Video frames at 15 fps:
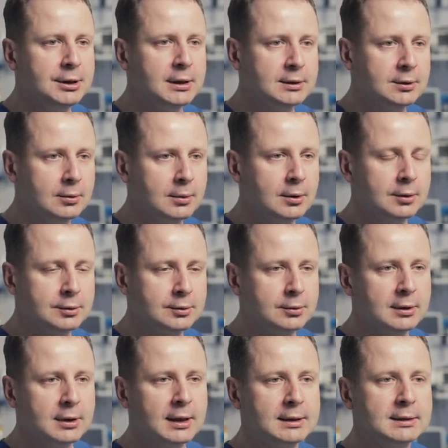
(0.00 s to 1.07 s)
nie są
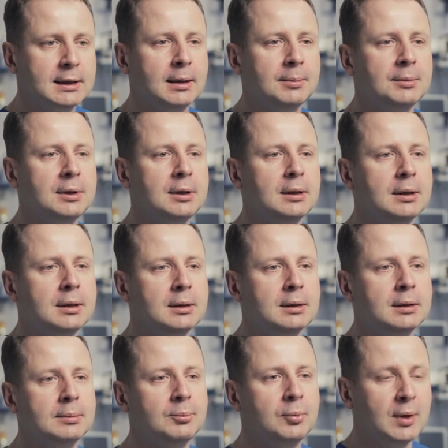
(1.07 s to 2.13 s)
konsultacjami
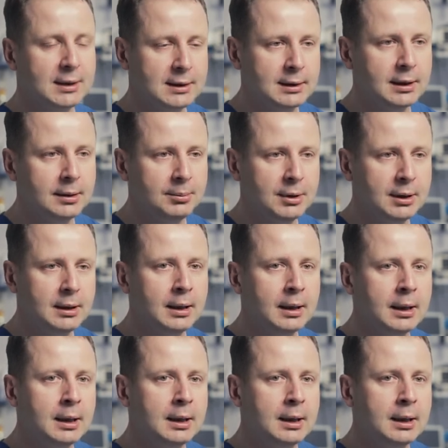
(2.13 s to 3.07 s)
e, płatnymi.